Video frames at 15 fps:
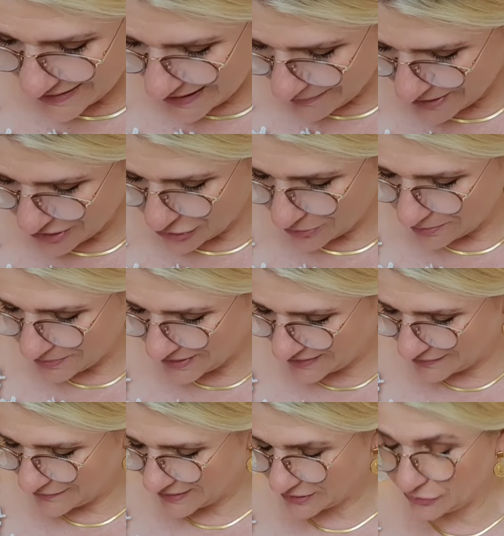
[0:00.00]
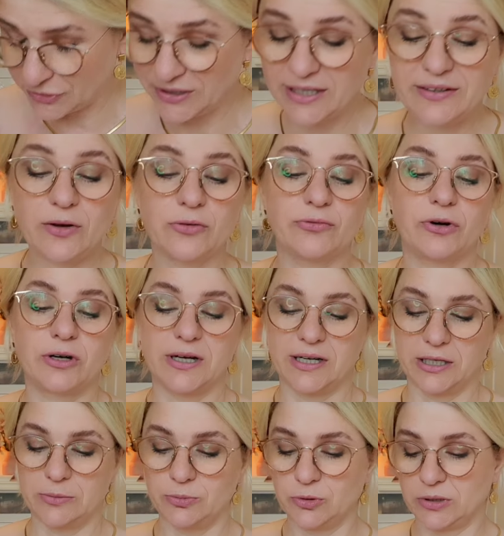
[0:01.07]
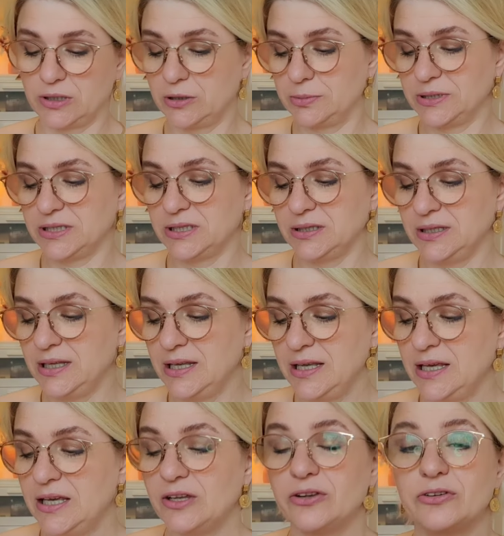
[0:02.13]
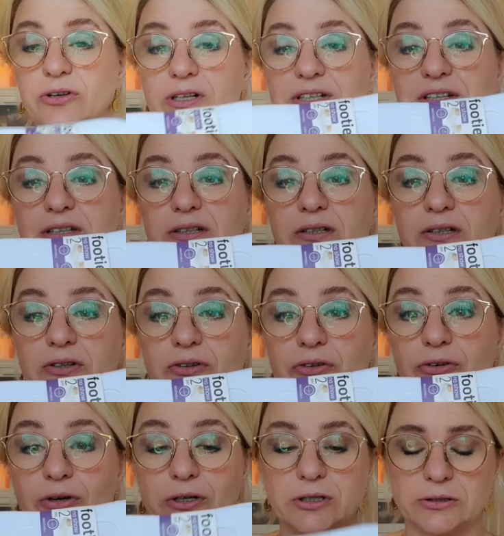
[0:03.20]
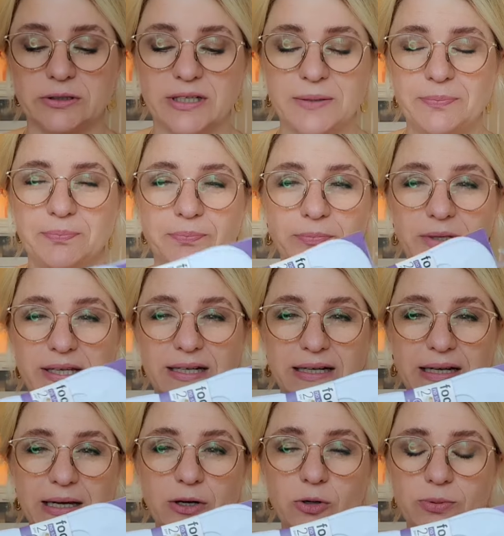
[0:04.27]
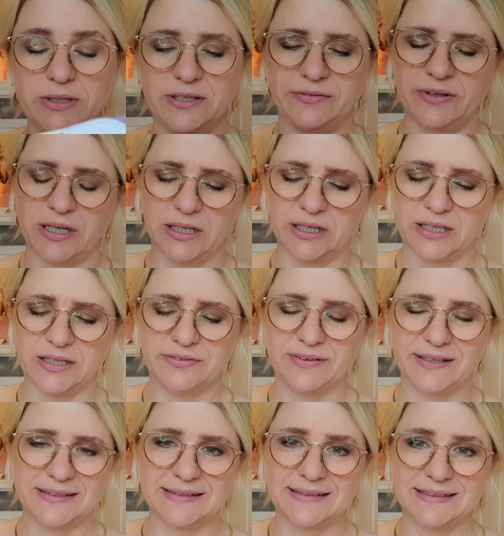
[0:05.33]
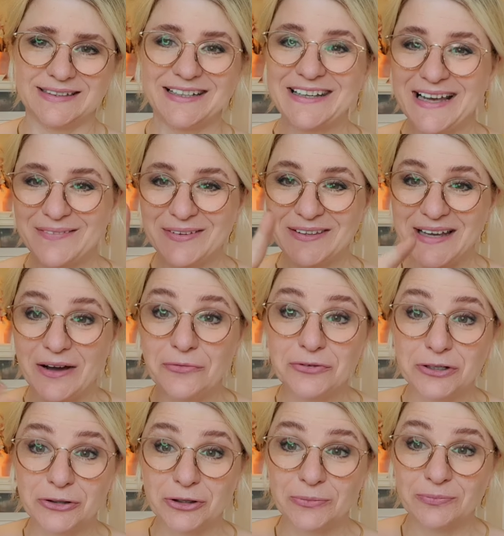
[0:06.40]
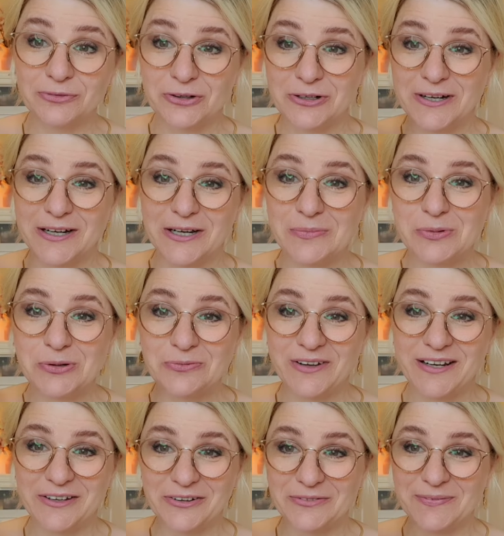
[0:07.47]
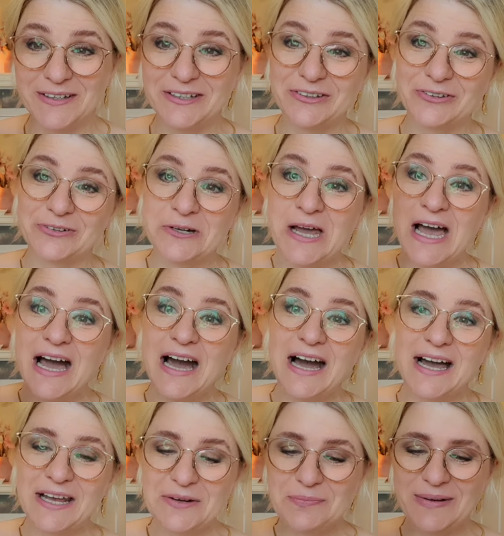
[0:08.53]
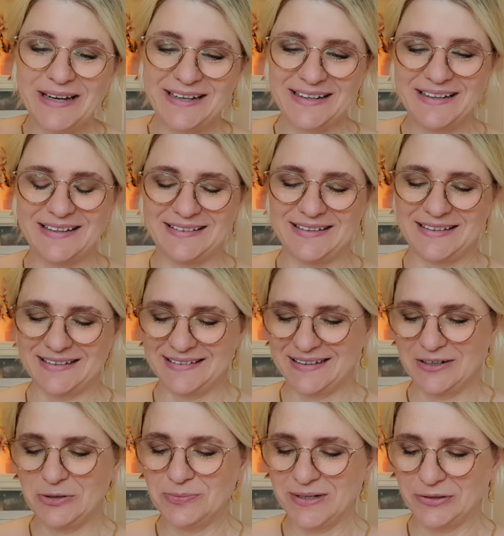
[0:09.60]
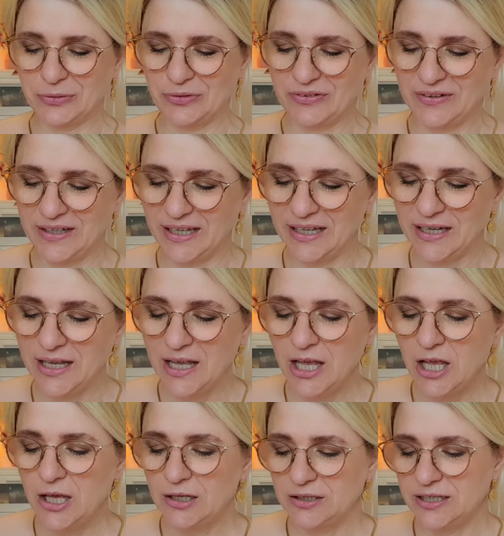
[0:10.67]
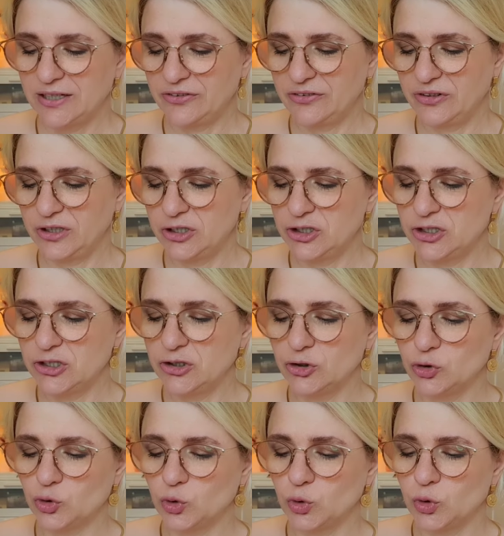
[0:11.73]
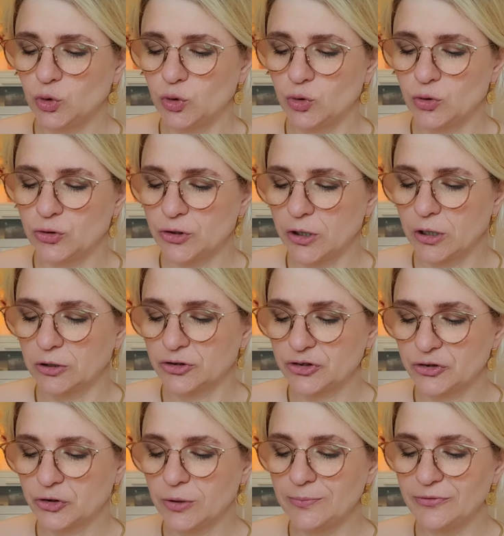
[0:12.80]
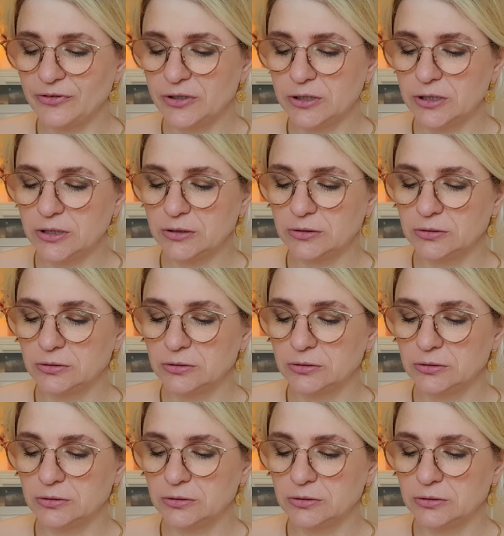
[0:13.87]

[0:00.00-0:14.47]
dann habe ich noch ein bisschen was gefunden. Das ist auch Wochenangebot, glaube ich. Solche Socken. Ich, ich, glaube, die waren da. Ich weiß es nicht. Ich habe es ja aufgenommen, Wochenangebot. Werde ich euch mal hier so einblenden, dass ihr das da auch mal so seht. Das sind hier so ja, Strümpfe.